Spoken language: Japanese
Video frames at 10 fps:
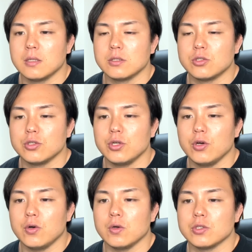十
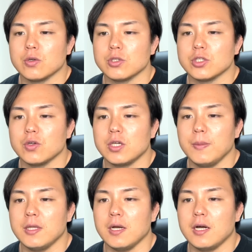両昇進を決
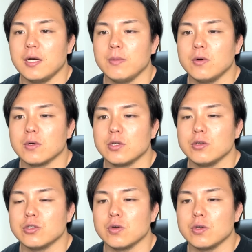めてからも9
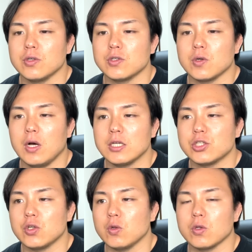勝9勝
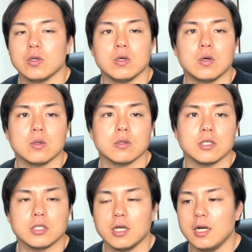8勝ということで
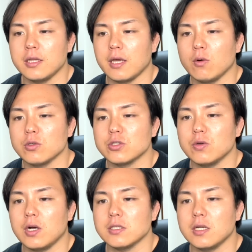しっかりね星を
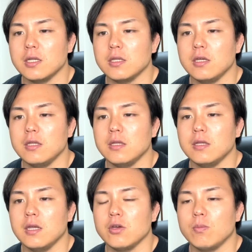重ねていっ
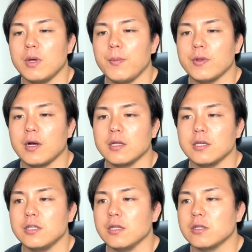て4枚目まで上がって
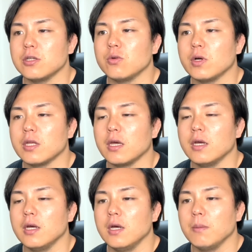きたっていうのはね、
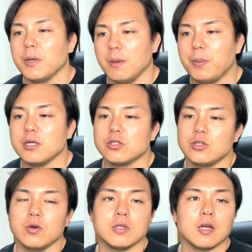まあ、やっぱり
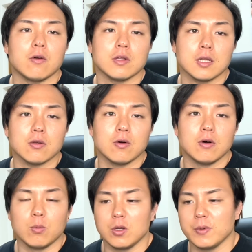強いんだろうなと
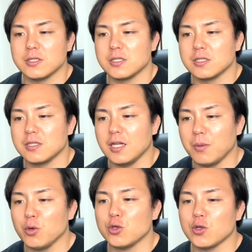思いますただ
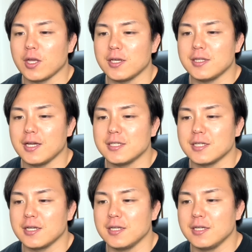もっとね期待し
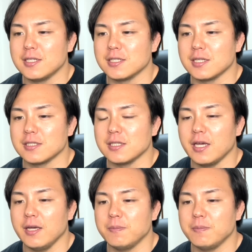たい力士ですね